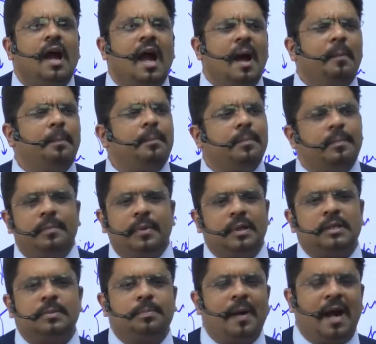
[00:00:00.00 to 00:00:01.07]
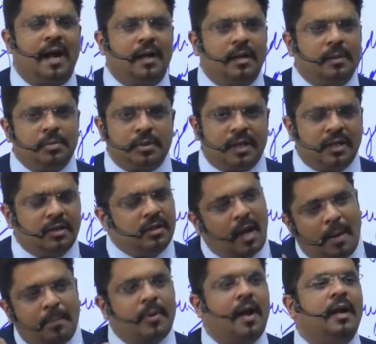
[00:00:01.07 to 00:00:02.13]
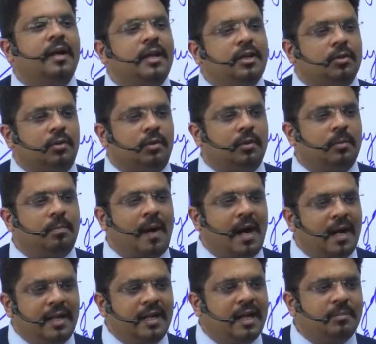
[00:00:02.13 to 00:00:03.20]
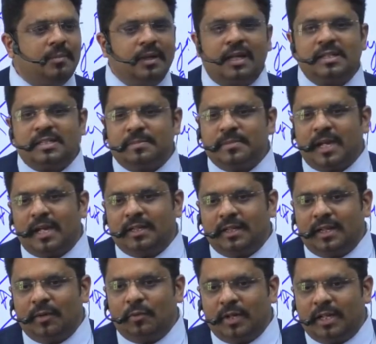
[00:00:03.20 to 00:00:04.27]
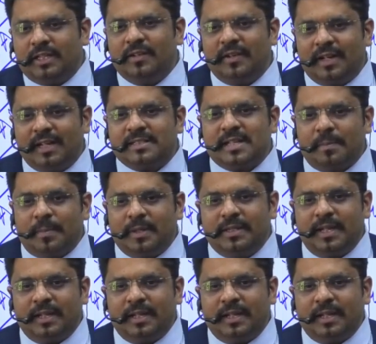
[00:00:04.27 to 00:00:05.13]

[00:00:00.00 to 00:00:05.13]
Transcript: आप अब कह रहे हो आप वहां नहीं हो पहाड़ी आदमी कल समझाया था ना वो नदी वाला एग्जाम्पल